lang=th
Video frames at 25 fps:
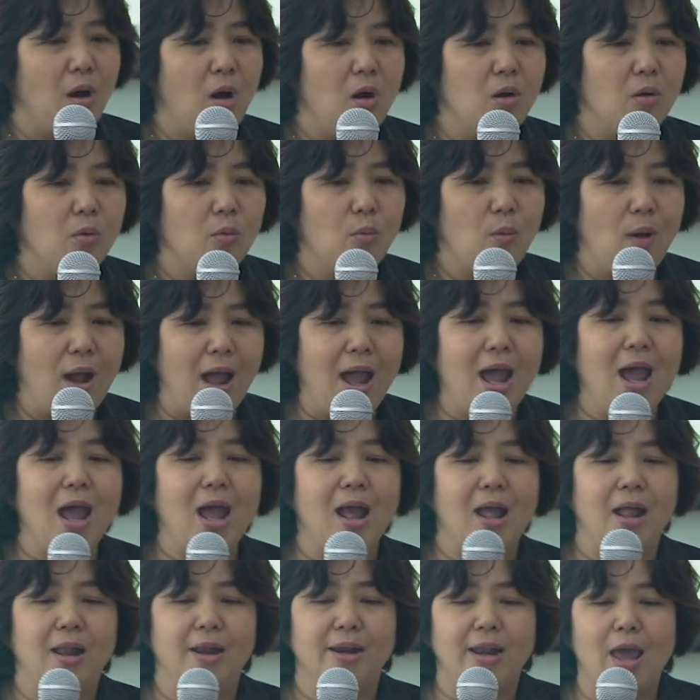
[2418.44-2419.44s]
บอกว่า
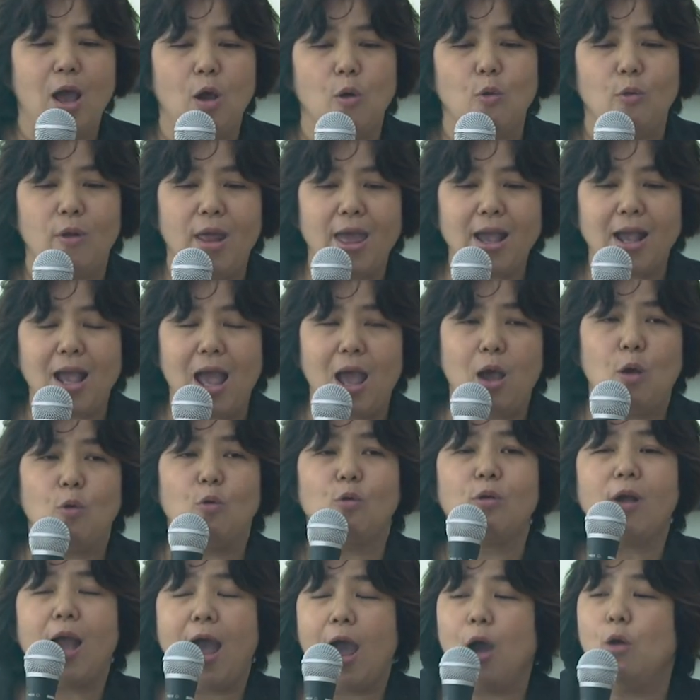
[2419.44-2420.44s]
เราและเขา
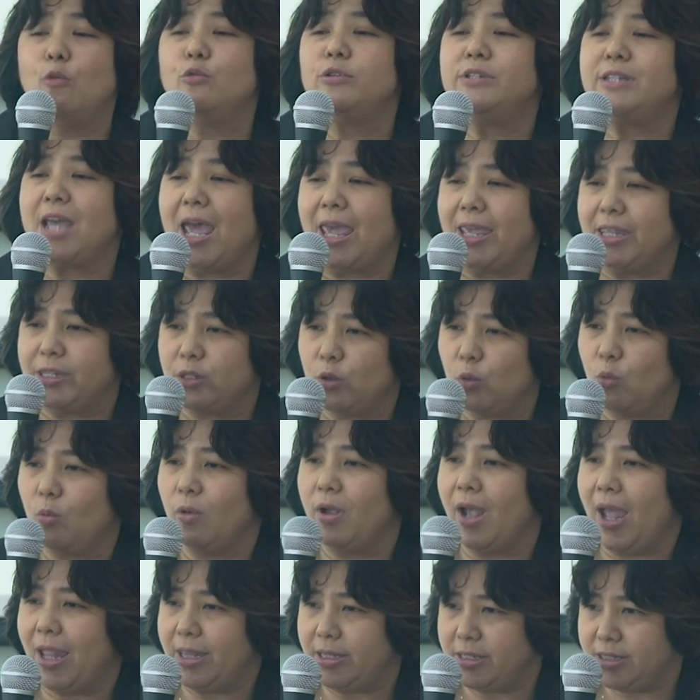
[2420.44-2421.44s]
เข้าใจตรง
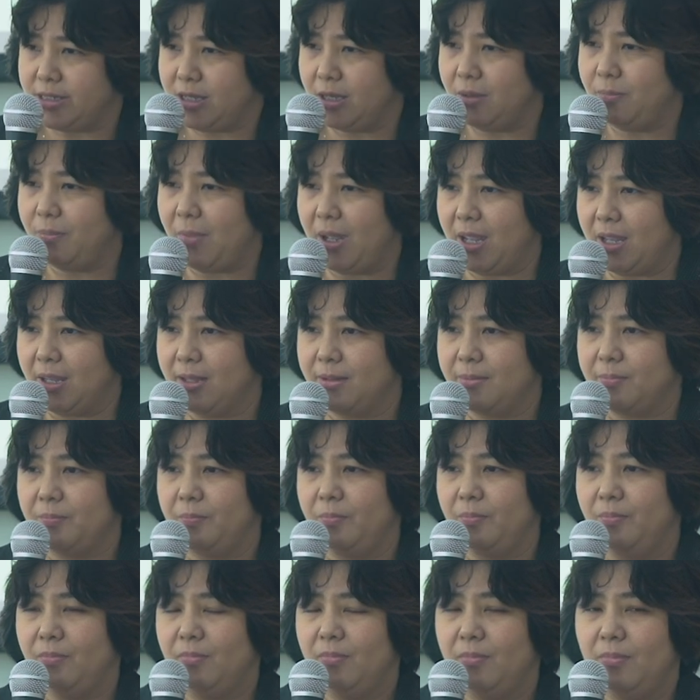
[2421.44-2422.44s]
กันใช่ไหม
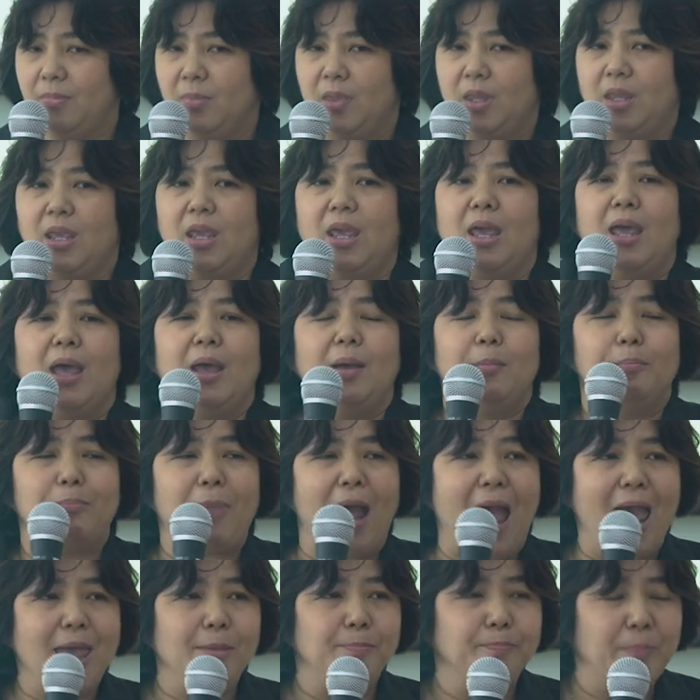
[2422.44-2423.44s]
ป
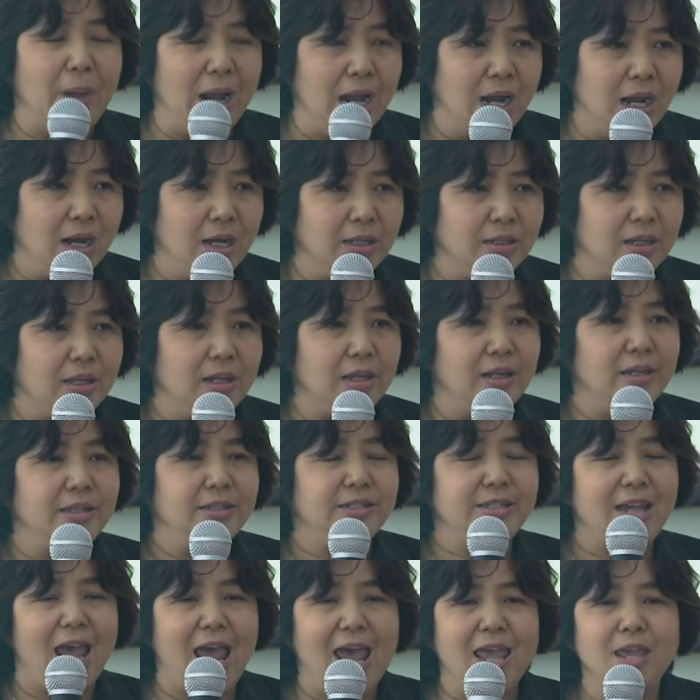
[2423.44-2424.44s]
ลายเปิด
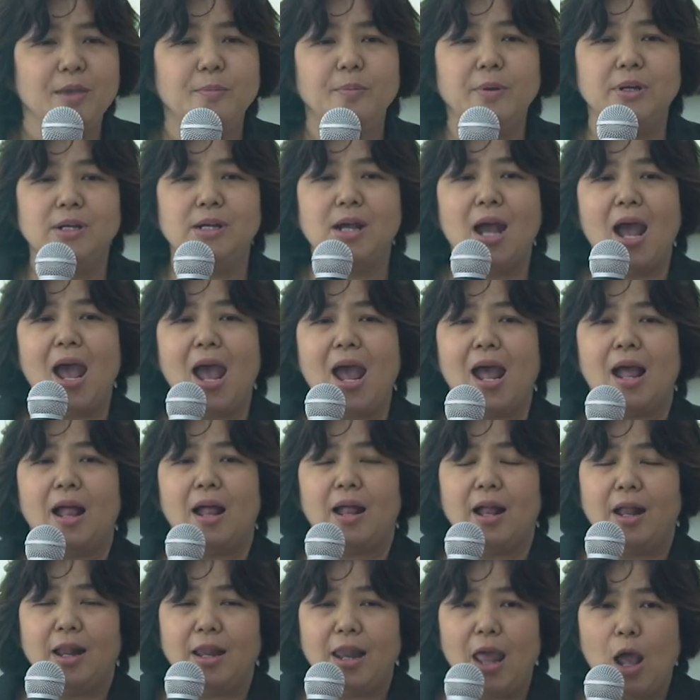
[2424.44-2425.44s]
ใช้เพื่อ
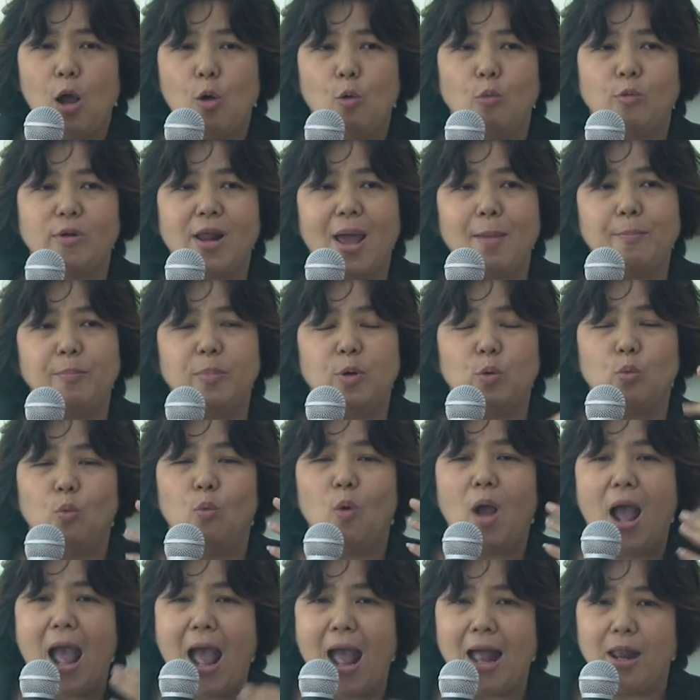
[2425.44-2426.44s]
เรารับรู้
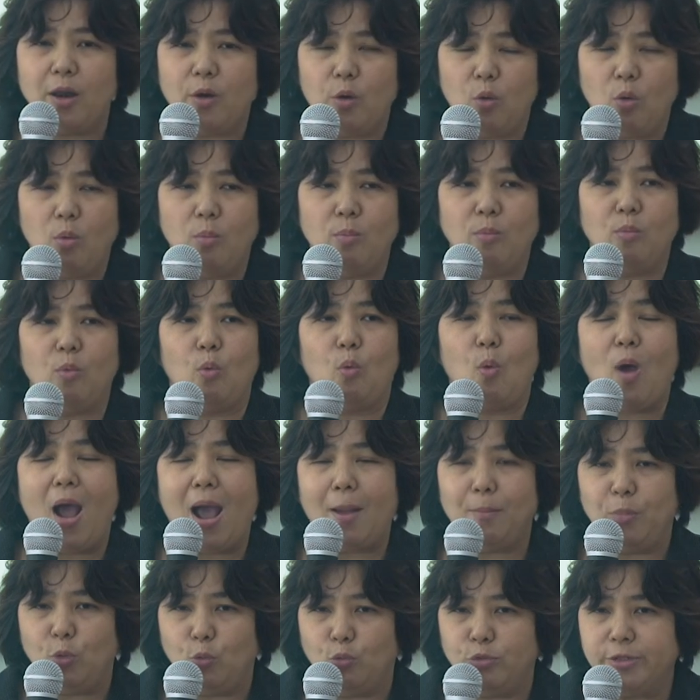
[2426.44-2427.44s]
อารมณ์ควา
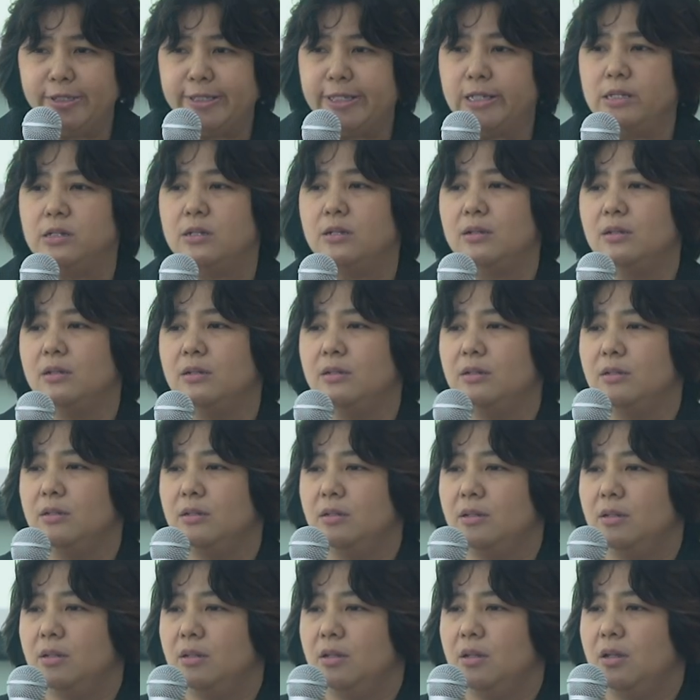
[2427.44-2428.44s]
มรู้สึก
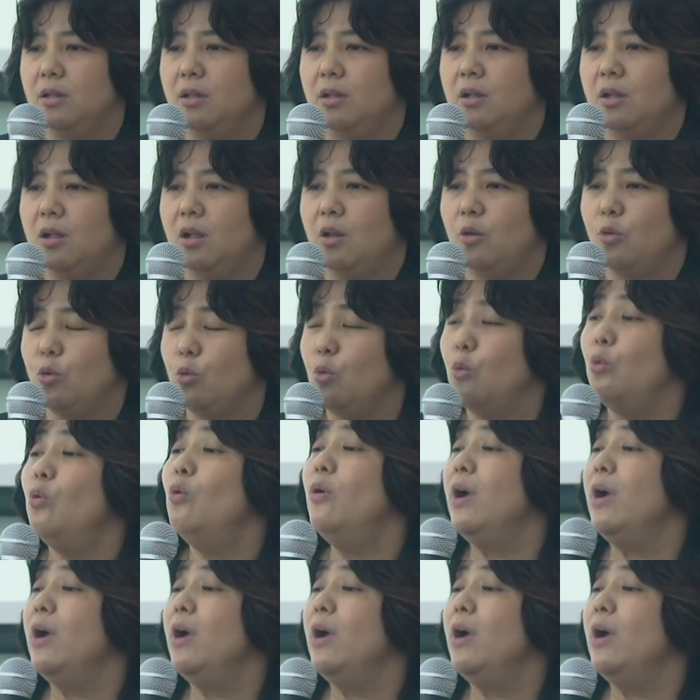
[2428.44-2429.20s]
รู้